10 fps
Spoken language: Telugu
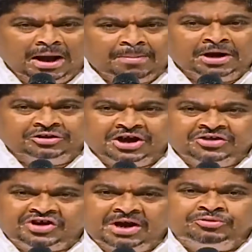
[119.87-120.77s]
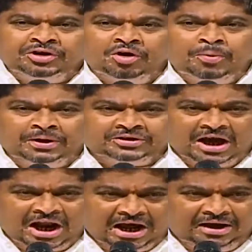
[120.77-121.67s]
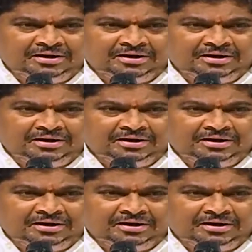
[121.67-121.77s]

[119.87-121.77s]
అమలు చేయించే అంశం లోపల చాలా